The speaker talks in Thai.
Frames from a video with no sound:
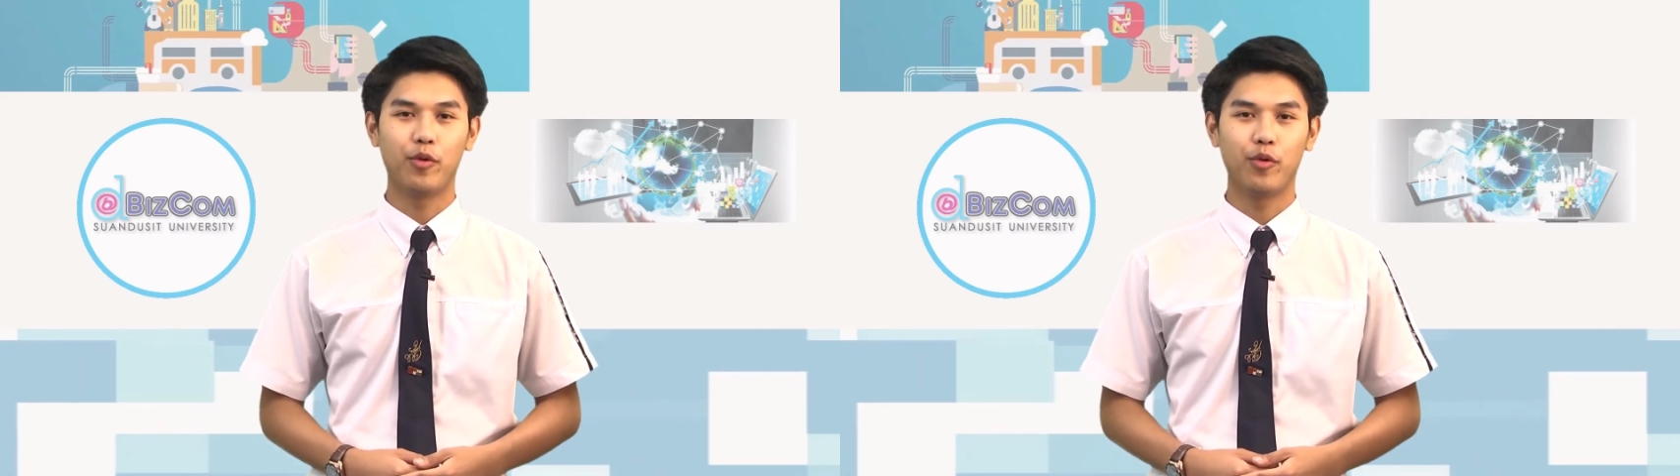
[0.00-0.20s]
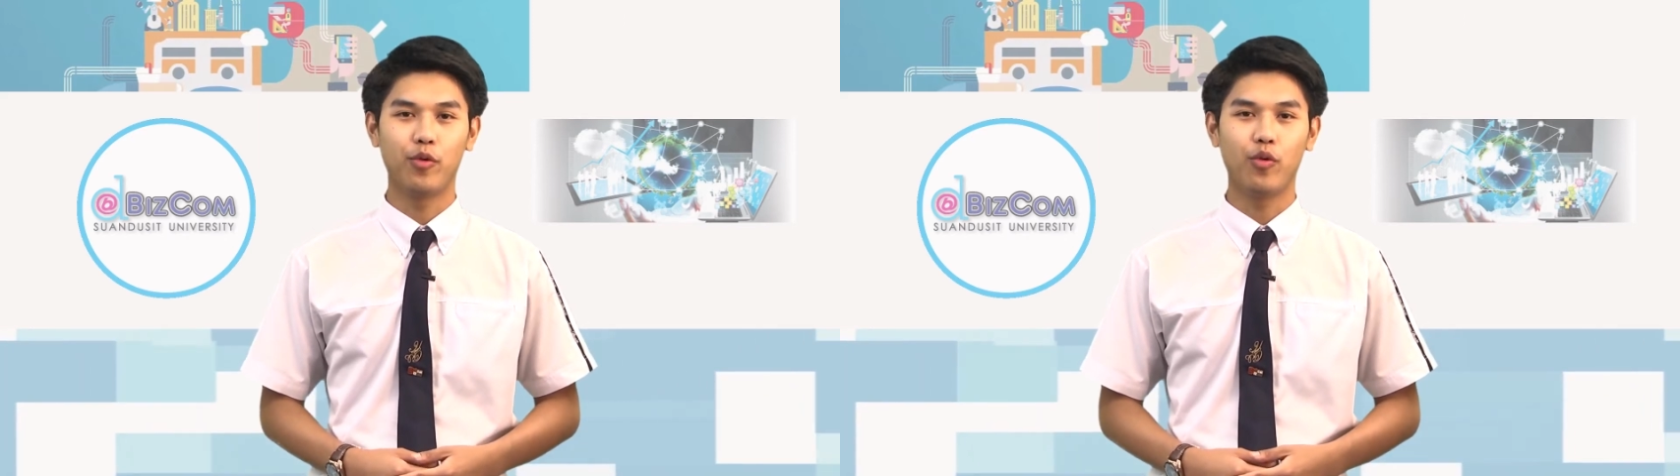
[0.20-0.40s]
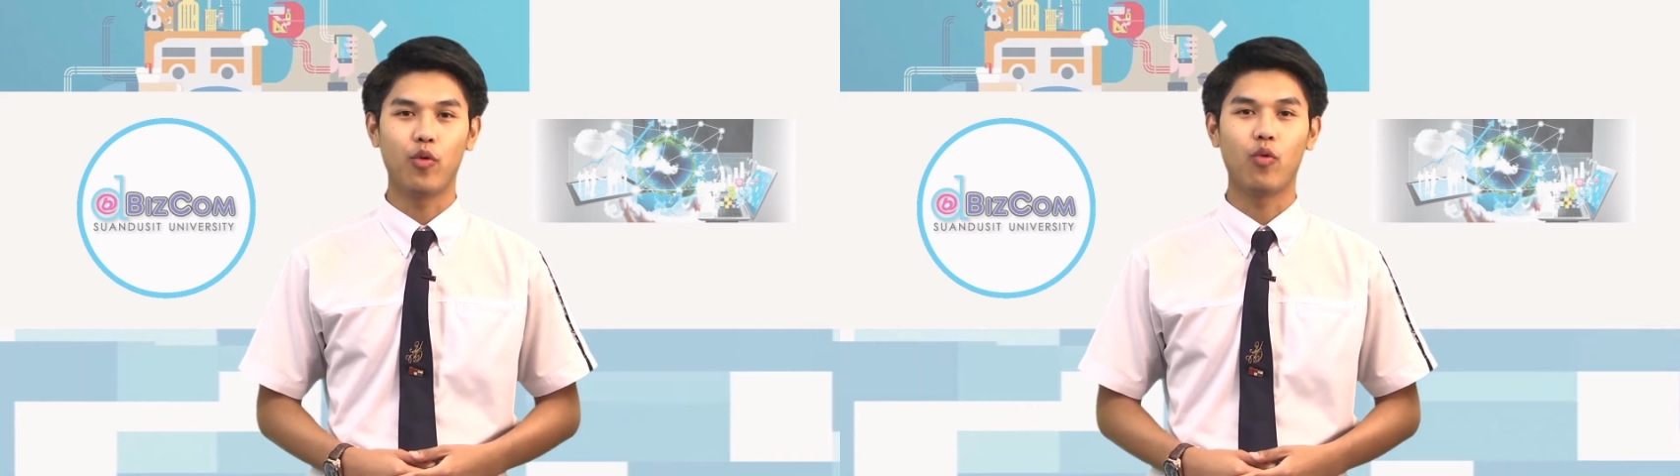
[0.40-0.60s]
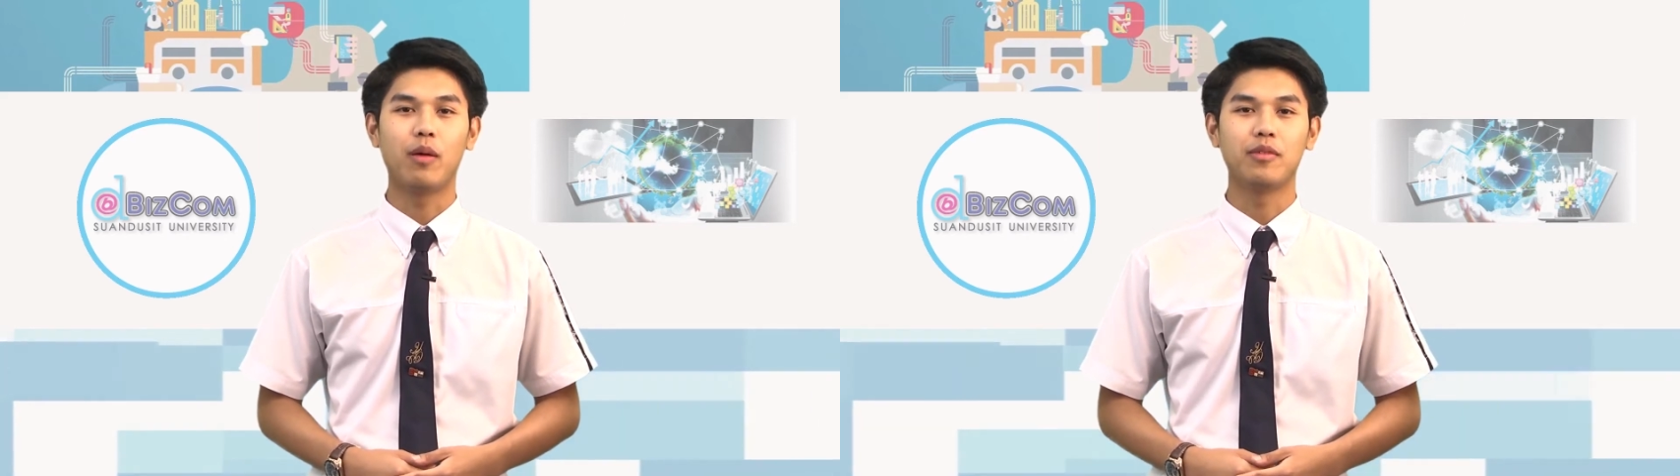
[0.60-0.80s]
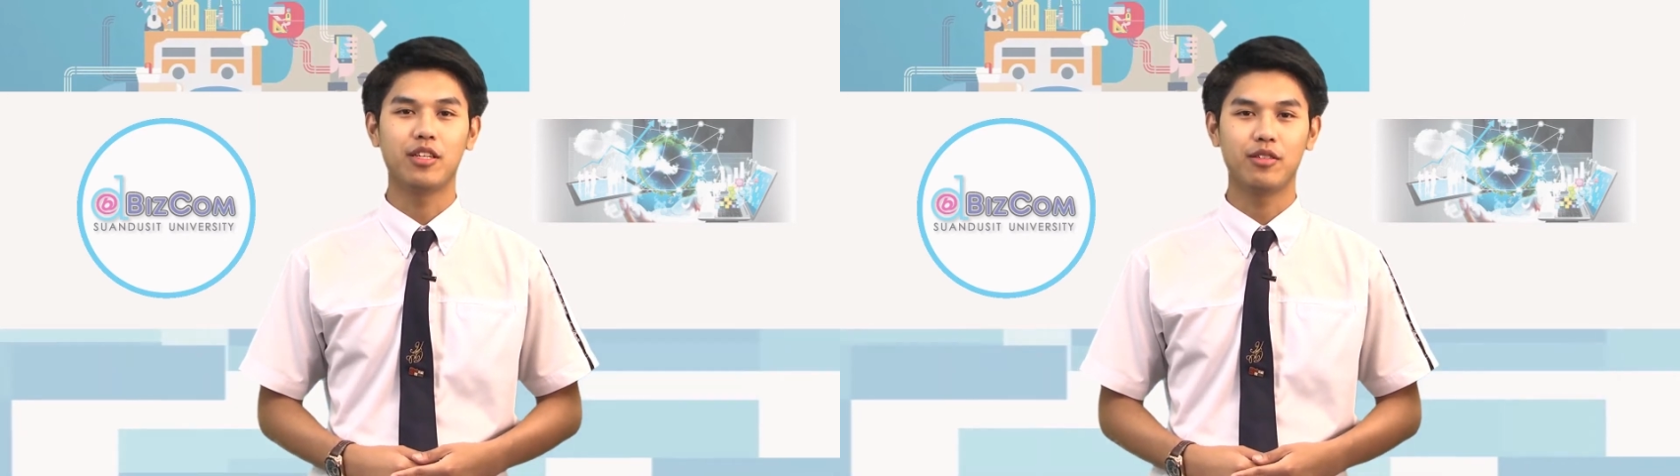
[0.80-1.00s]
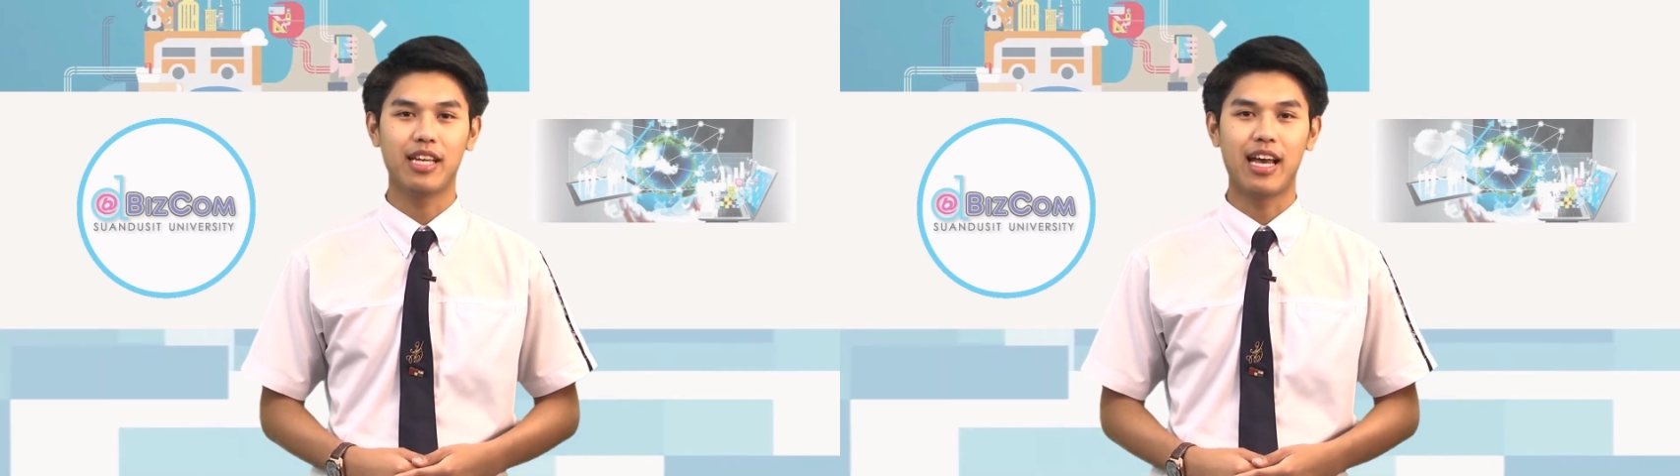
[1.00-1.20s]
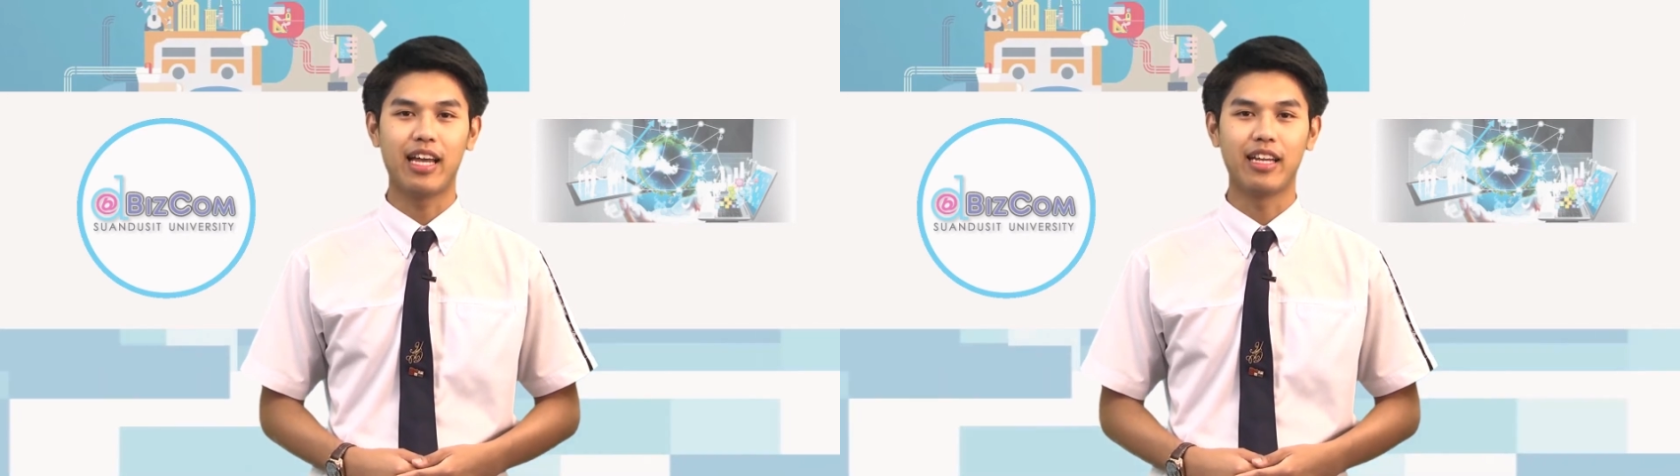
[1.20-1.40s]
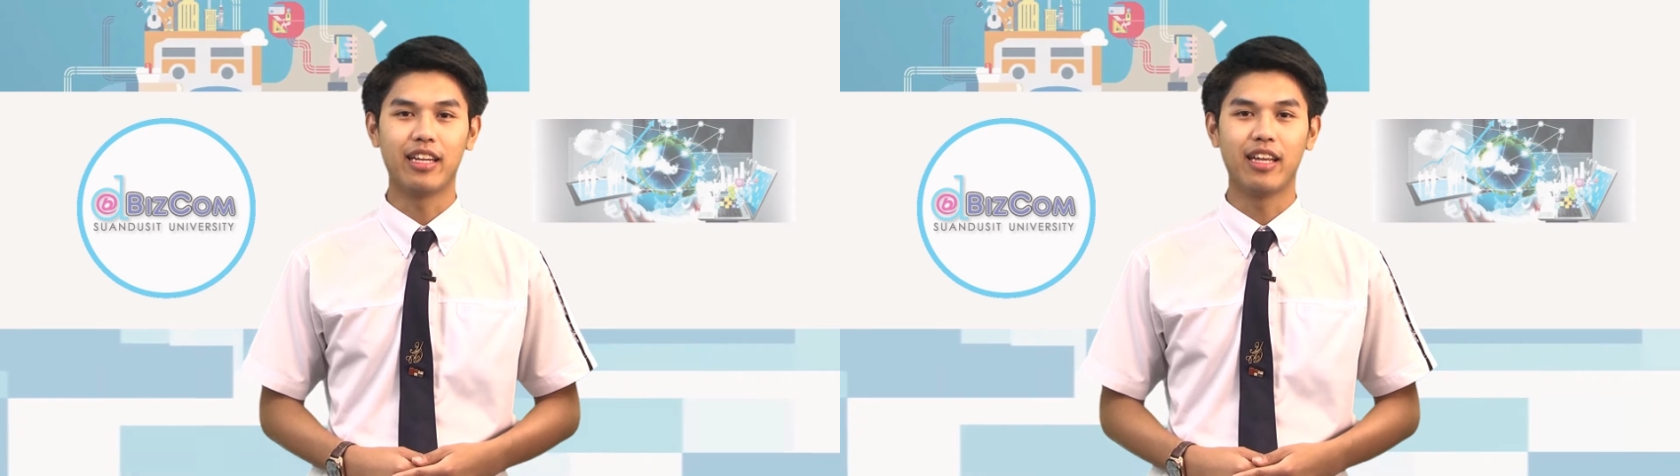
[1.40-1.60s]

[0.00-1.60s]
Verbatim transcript: รู้ ความเชี่ยวชาญ